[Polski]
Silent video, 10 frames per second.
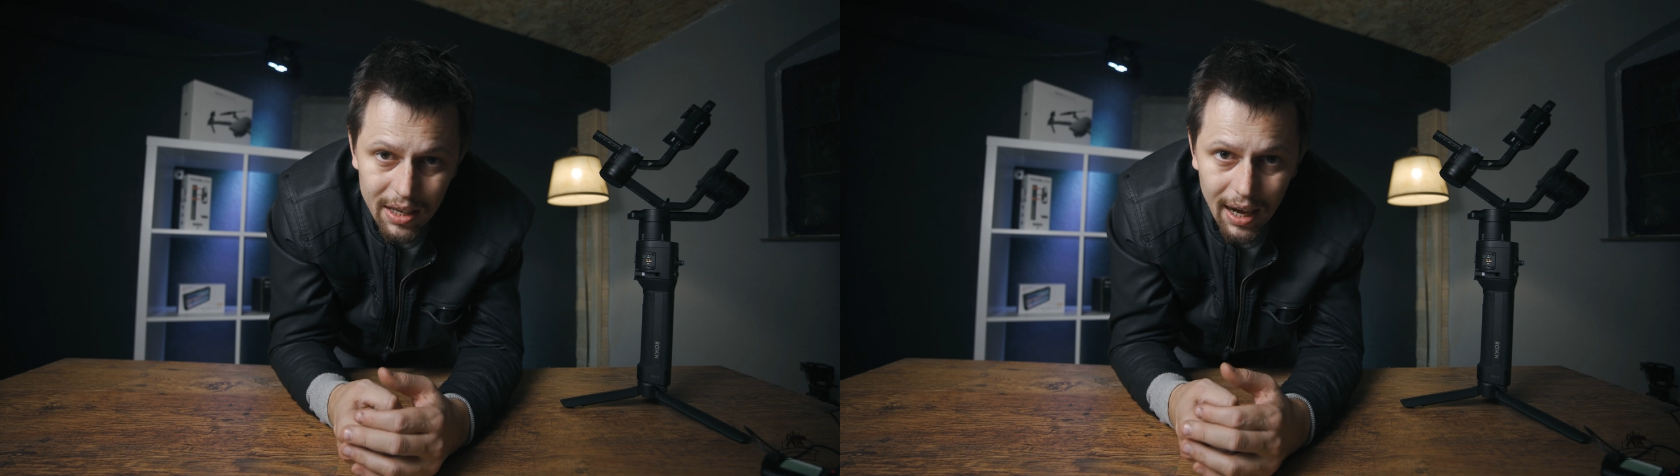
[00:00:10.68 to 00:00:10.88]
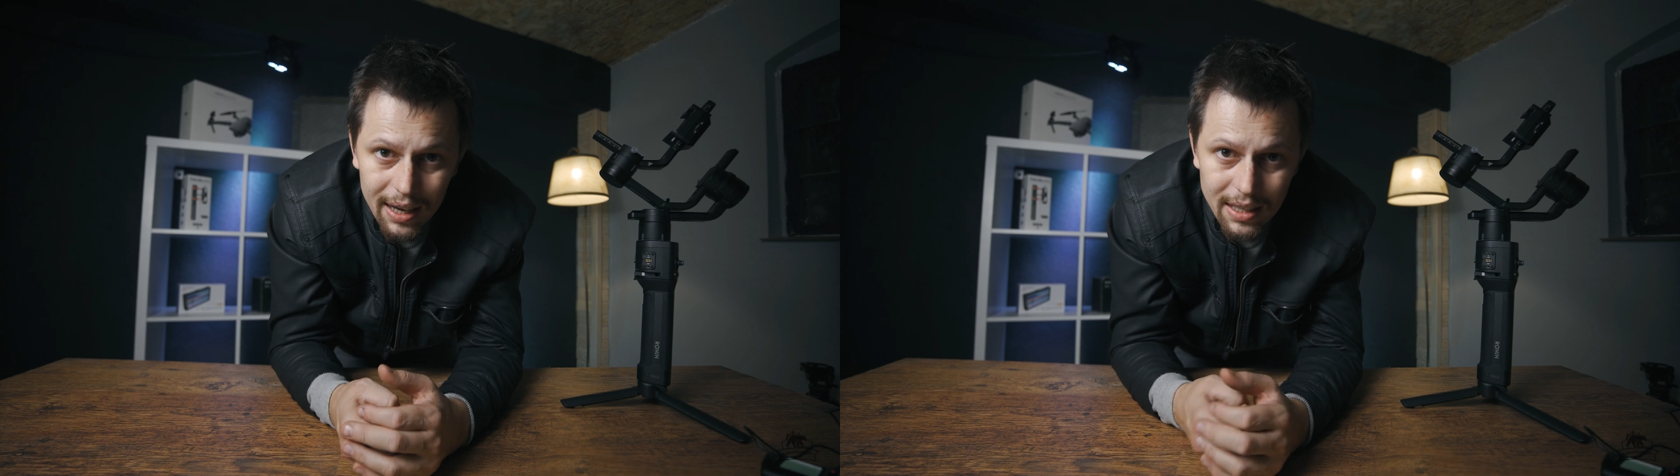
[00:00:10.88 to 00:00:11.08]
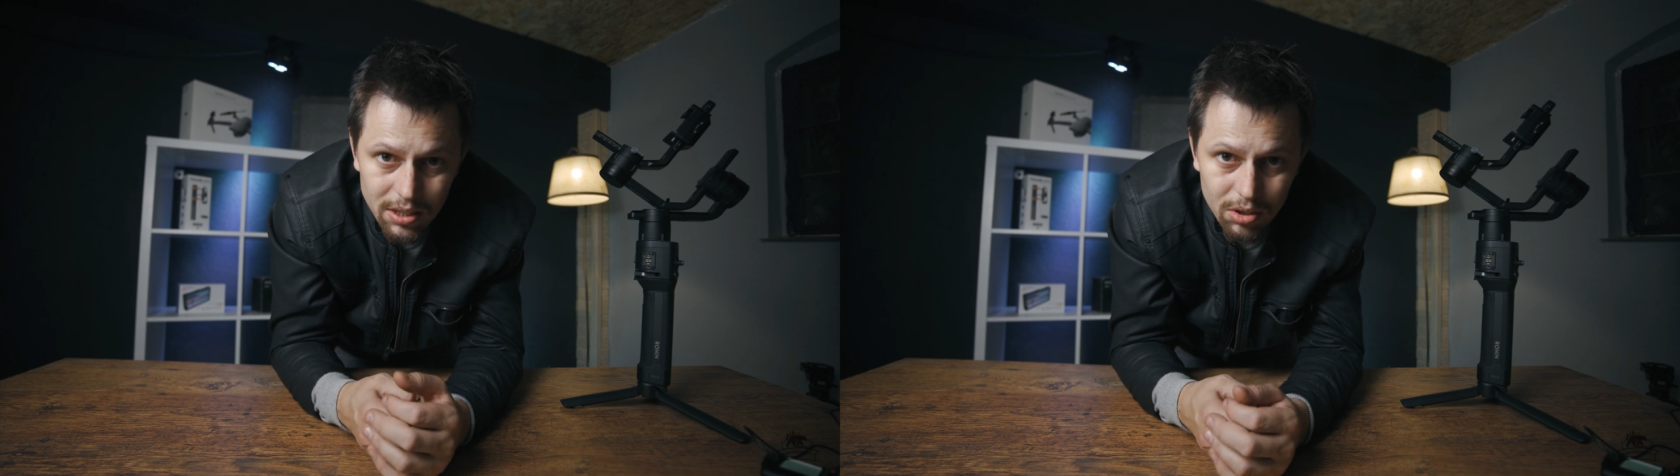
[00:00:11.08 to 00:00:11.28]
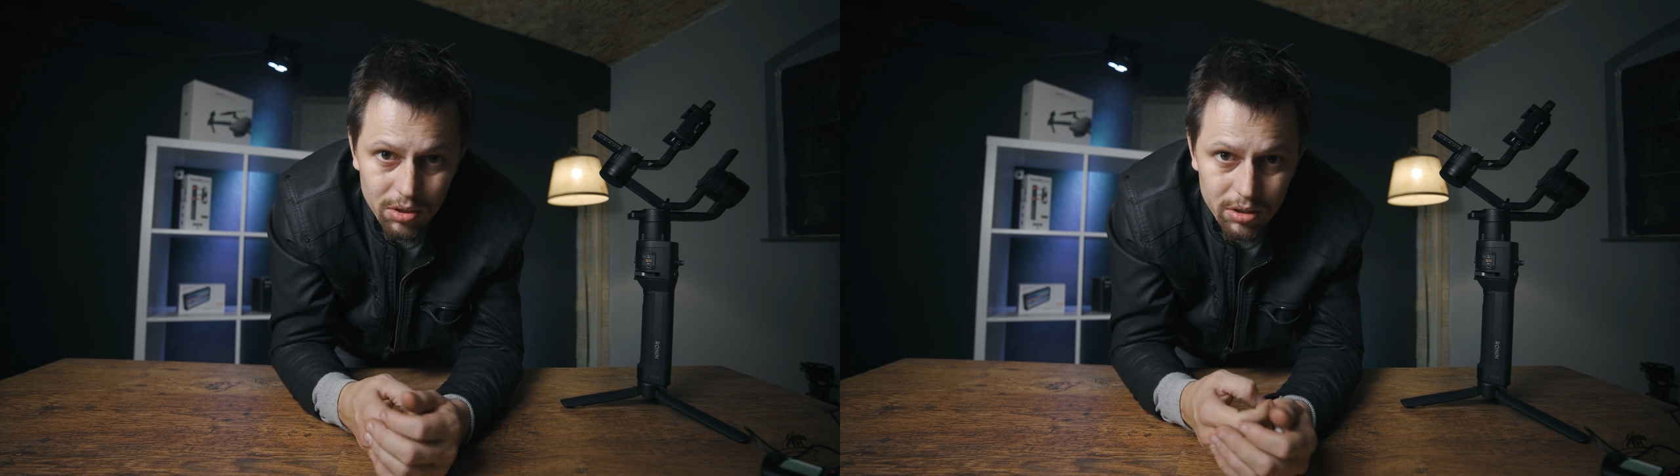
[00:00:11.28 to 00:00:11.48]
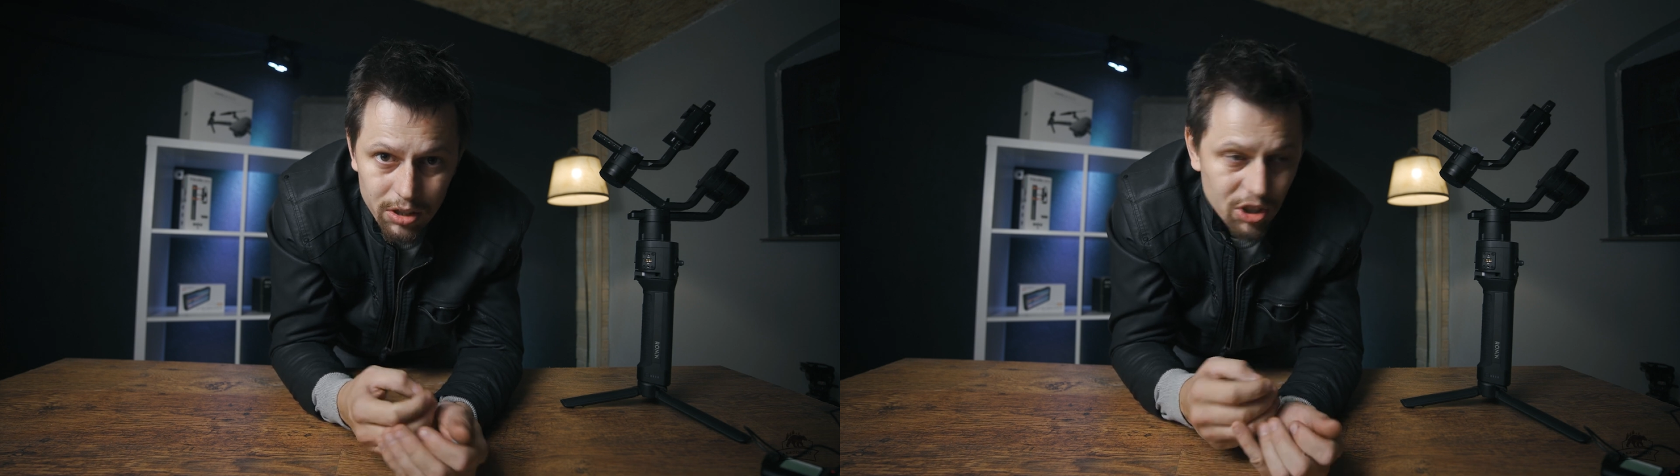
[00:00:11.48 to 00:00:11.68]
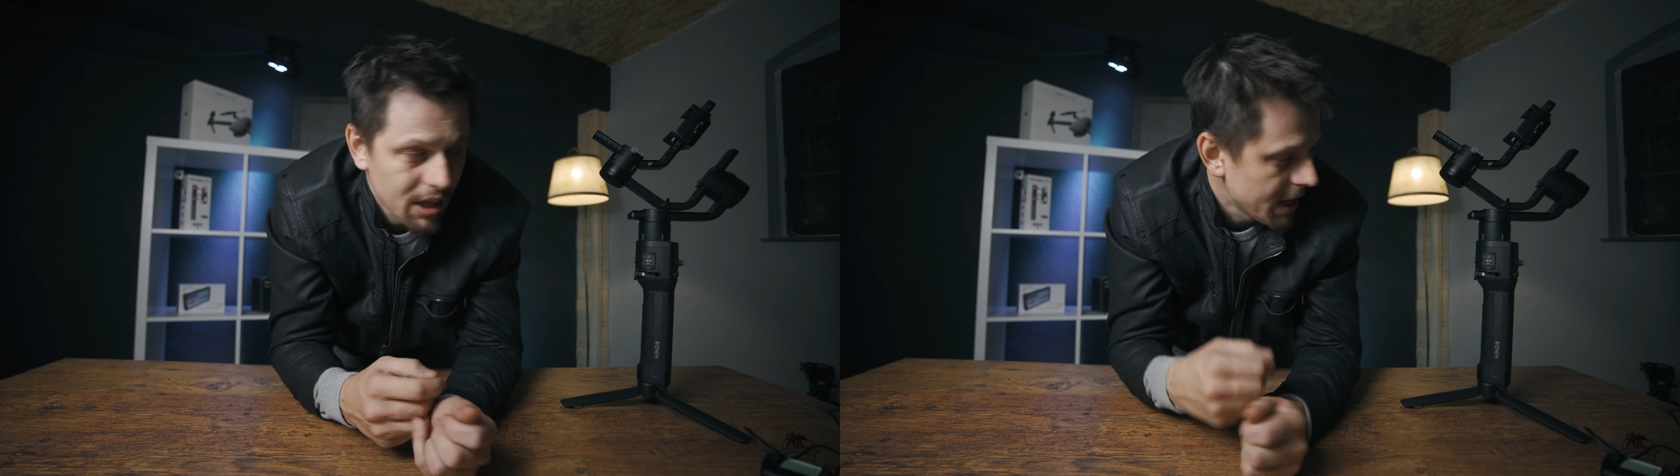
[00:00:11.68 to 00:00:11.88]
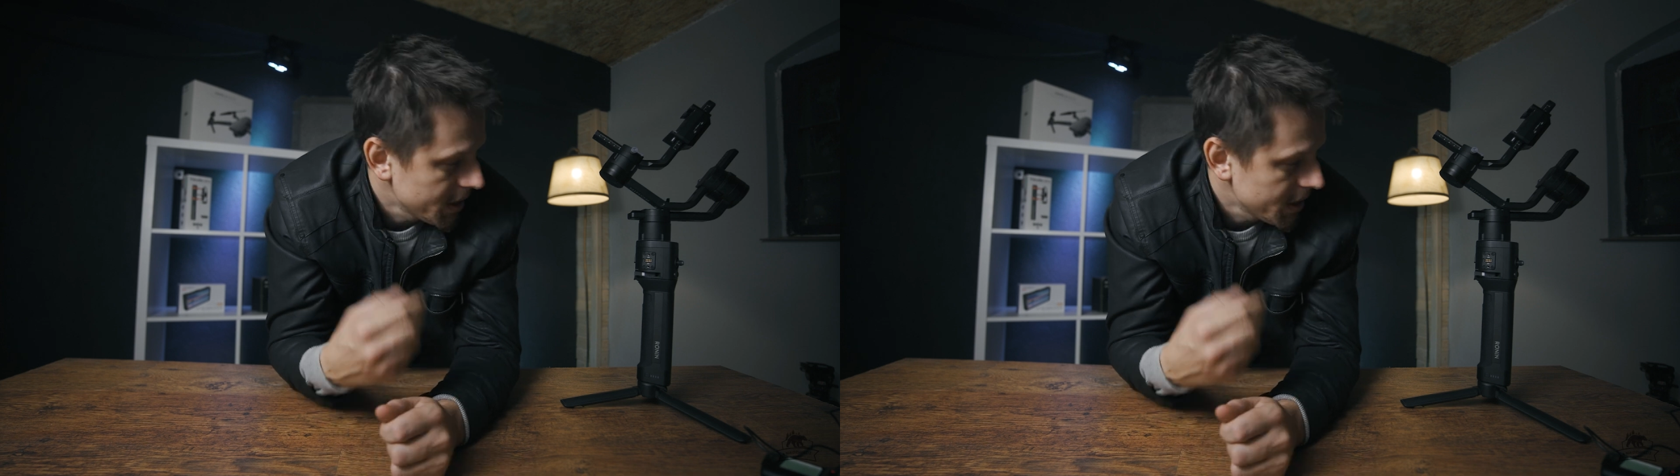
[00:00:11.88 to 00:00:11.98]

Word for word: a jest to DJI